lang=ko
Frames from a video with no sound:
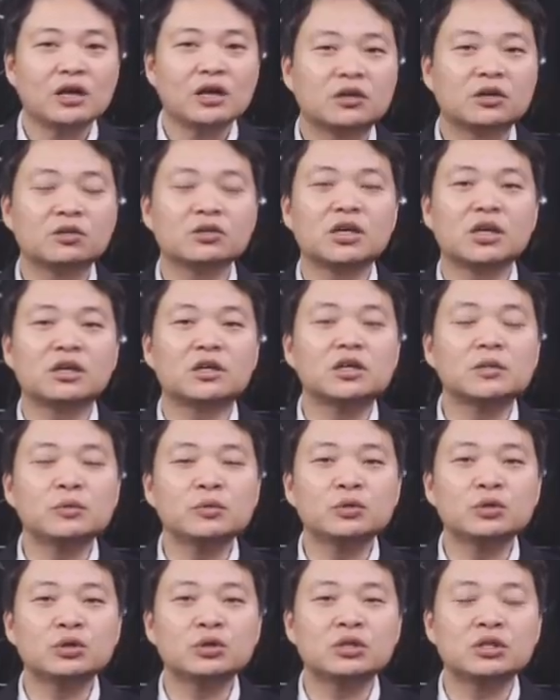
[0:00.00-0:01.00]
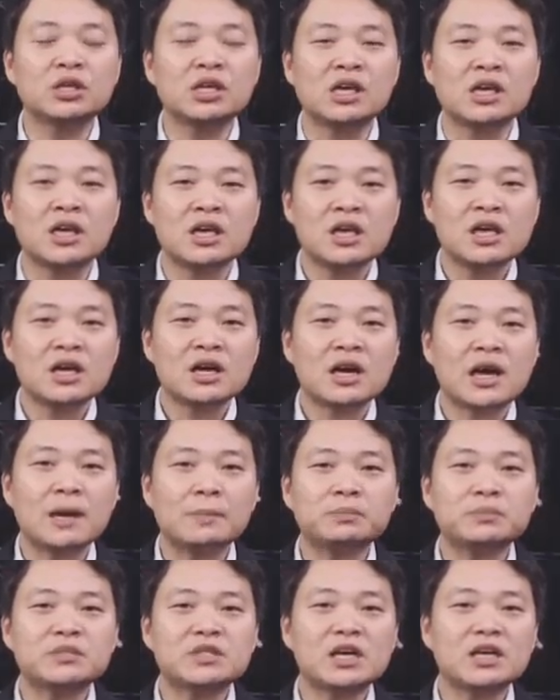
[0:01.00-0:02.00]
그런데 그분들이
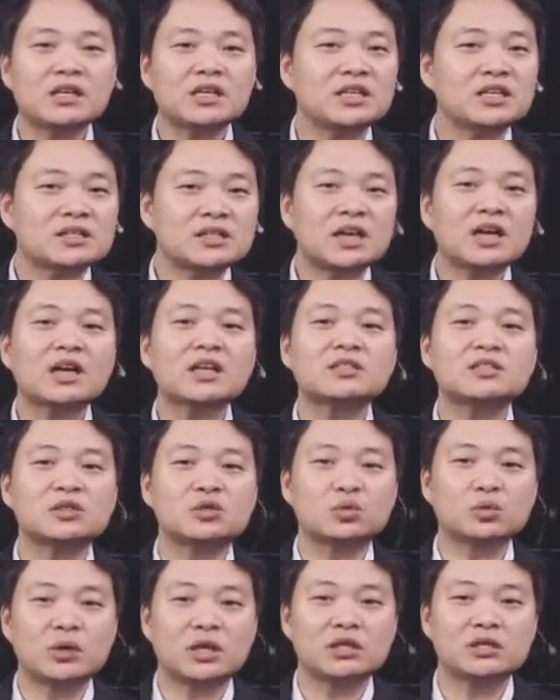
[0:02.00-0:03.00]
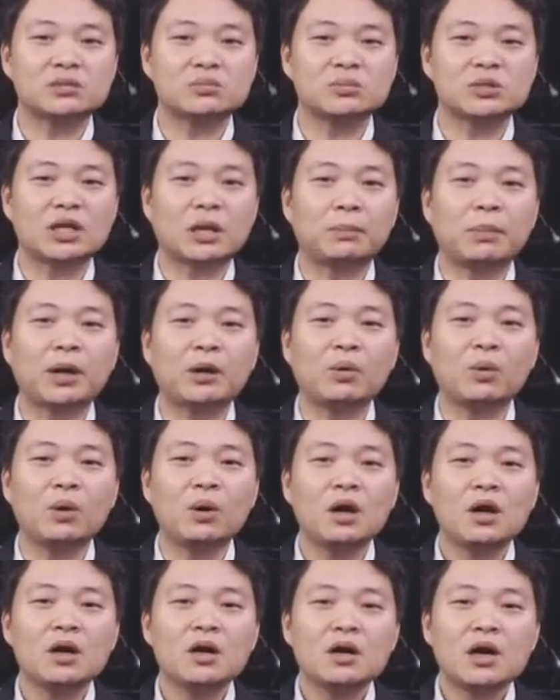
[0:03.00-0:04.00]
갑자기 사라질 수가 있습니다.
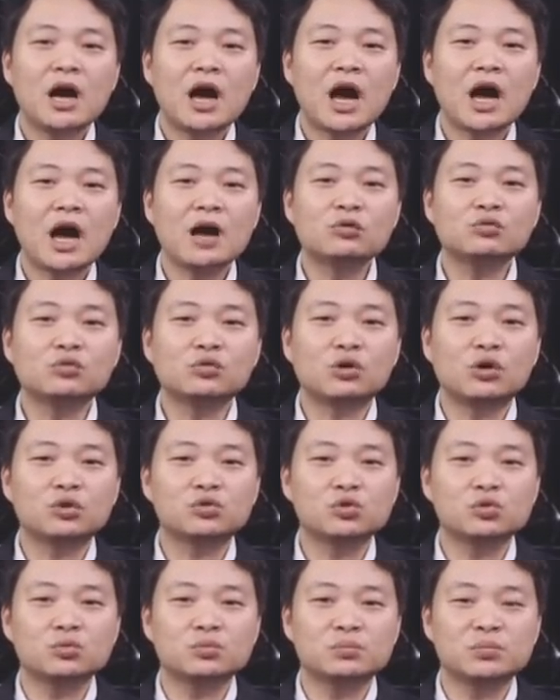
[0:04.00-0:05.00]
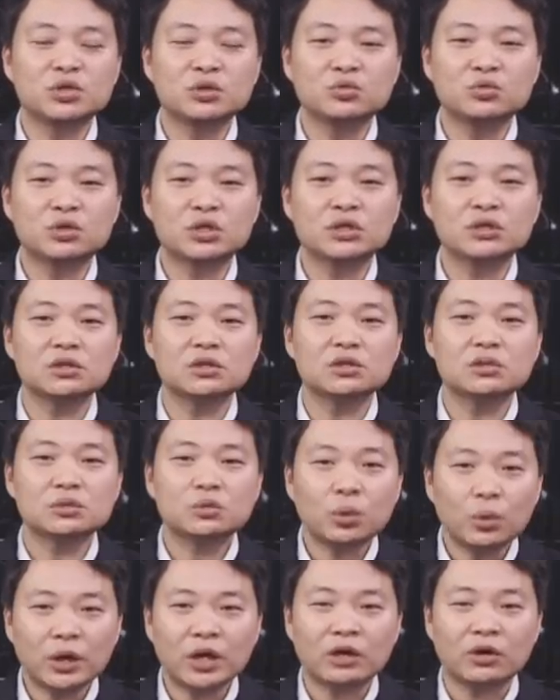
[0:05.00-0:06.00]
바로 한국 거주 미국인
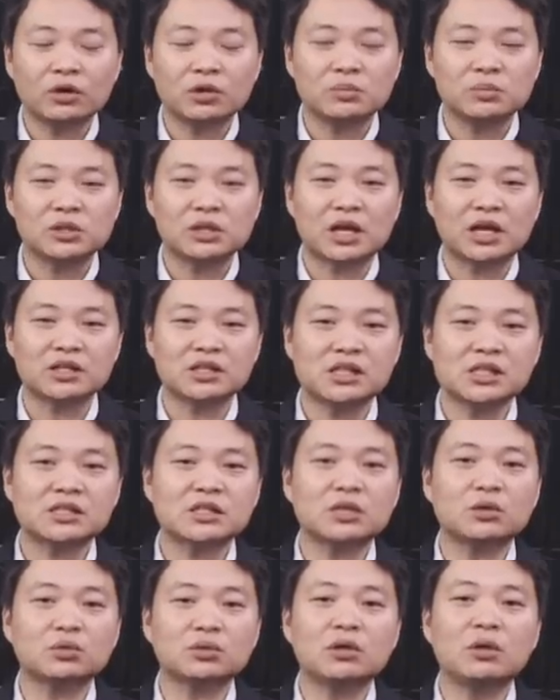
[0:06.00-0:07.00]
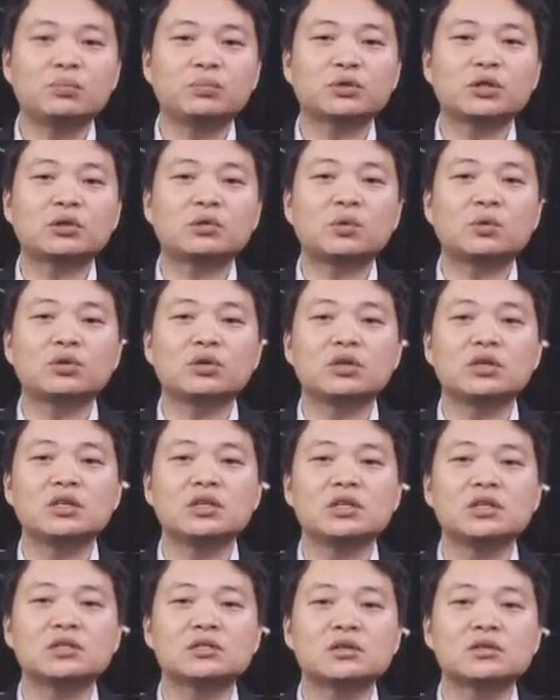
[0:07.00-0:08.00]
소개령입니다. 실제로 트럼프
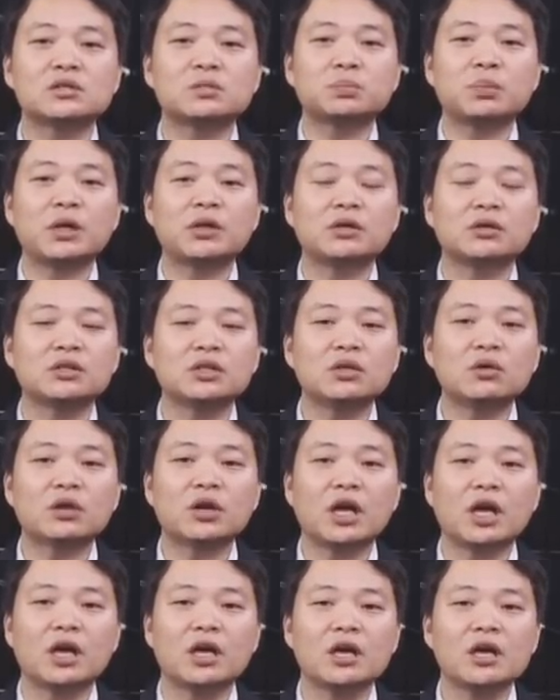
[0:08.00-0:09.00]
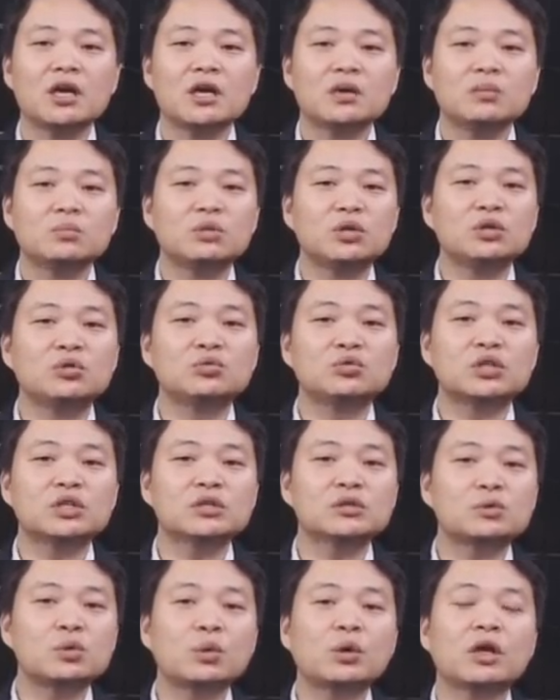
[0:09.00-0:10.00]
대통령이 2018년 1월에
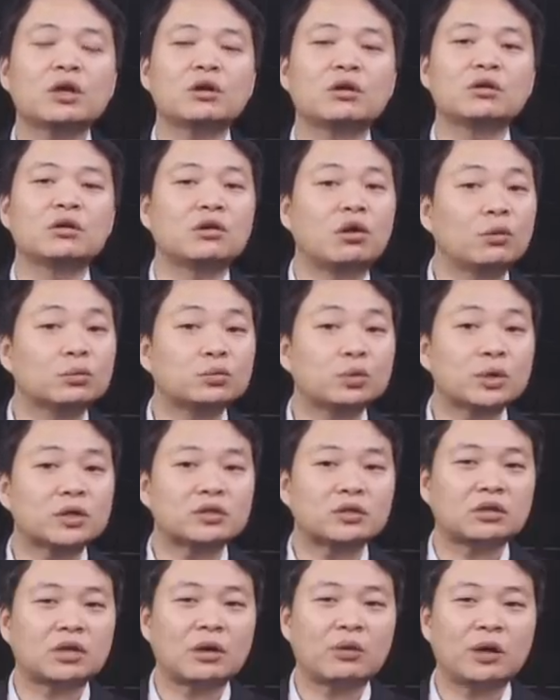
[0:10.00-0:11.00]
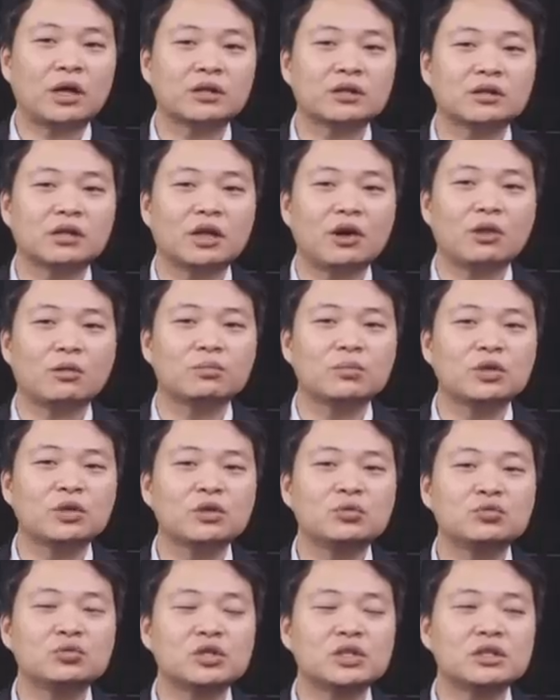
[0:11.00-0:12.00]
미국인 소개령을 검토했었다고 하는데요.
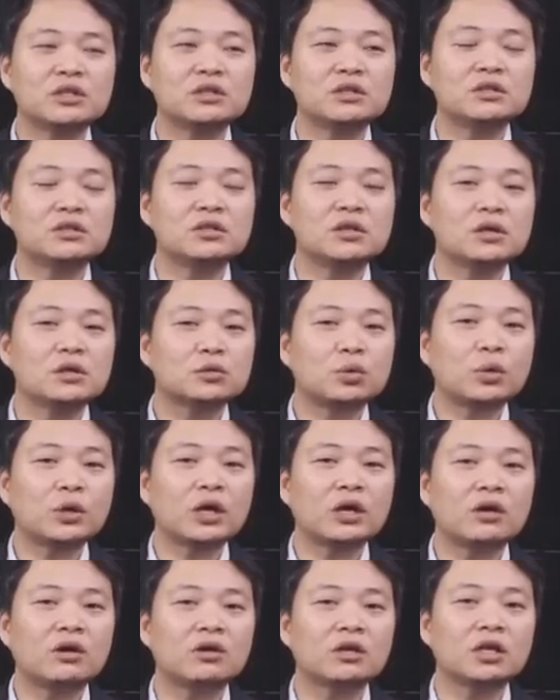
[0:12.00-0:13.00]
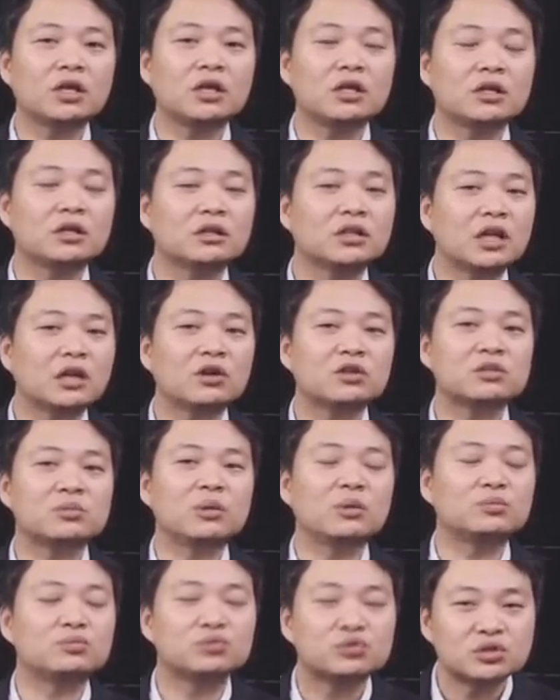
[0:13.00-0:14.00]
미국인 소개령이
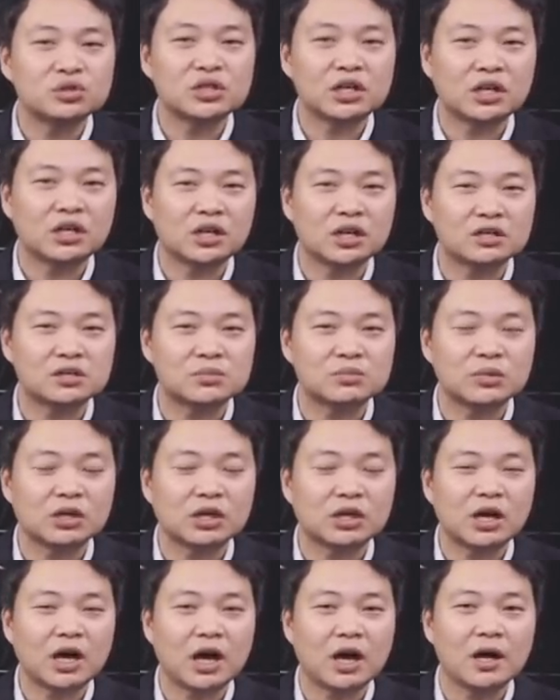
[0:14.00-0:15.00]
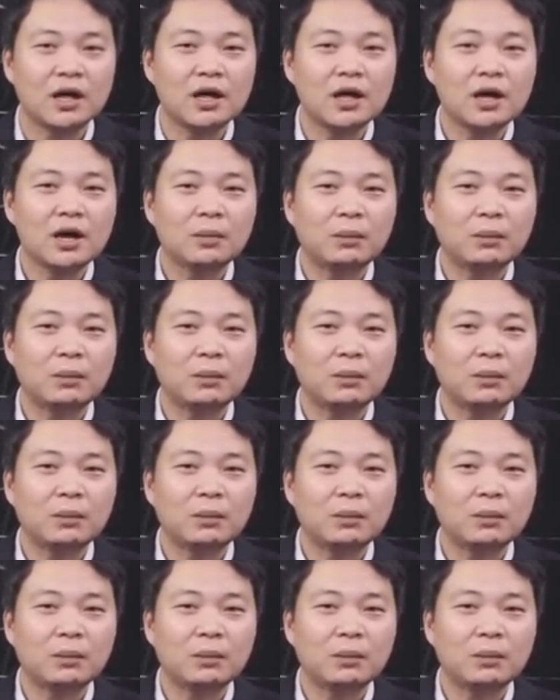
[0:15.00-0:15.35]
내려지면 무슨 얘기겠습니까?